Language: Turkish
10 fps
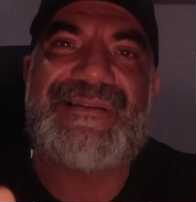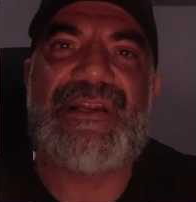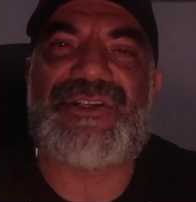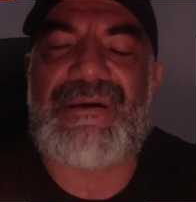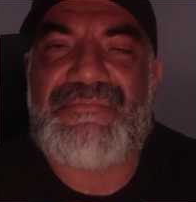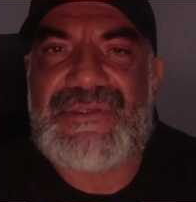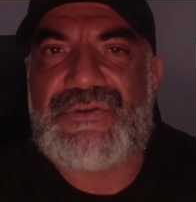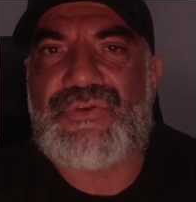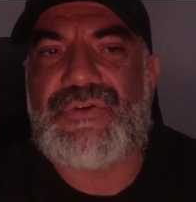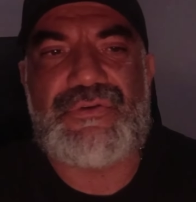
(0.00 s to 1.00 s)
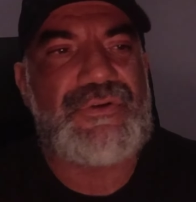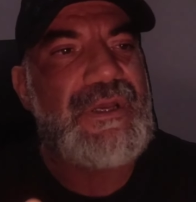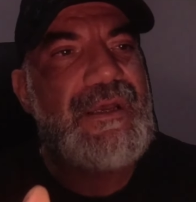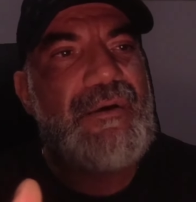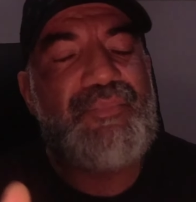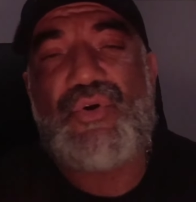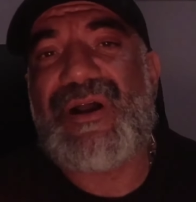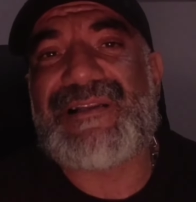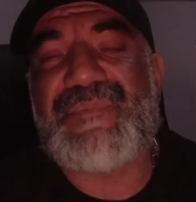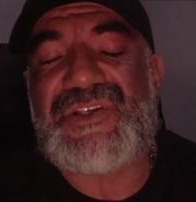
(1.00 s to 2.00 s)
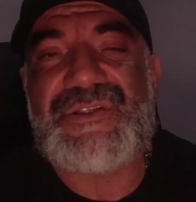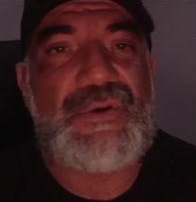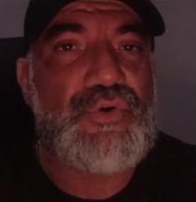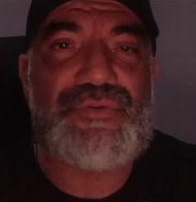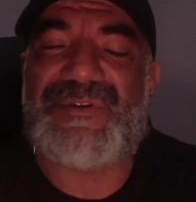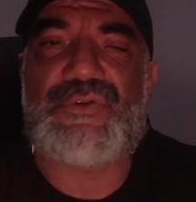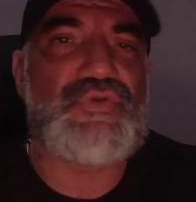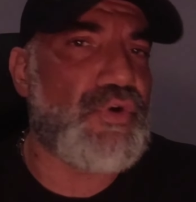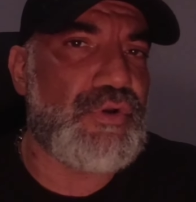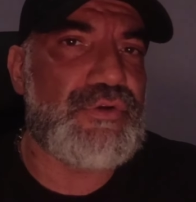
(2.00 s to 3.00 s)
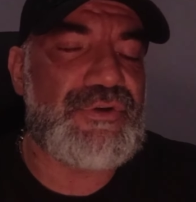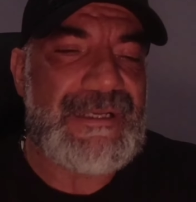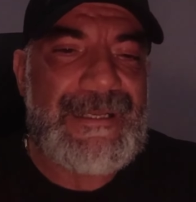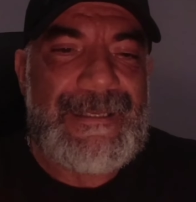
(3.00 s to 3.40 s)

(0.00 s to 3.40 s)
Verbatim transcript: de derece yapmanız zor olur. Prokart peşinde koşmanız zor olur.